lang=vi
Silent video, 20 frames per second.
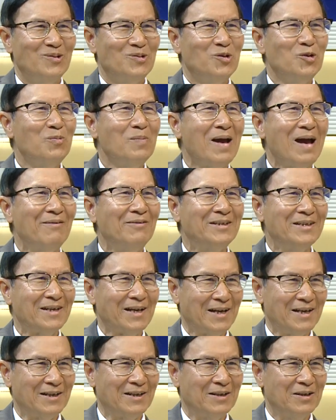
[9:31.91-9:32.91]
lúa ma về thế
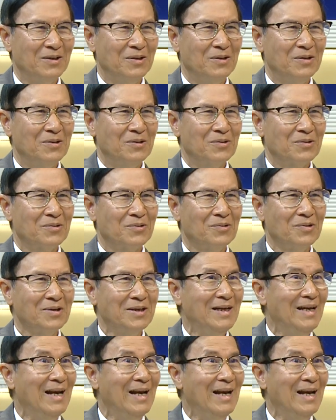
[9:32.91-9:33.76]
này này nó kỳ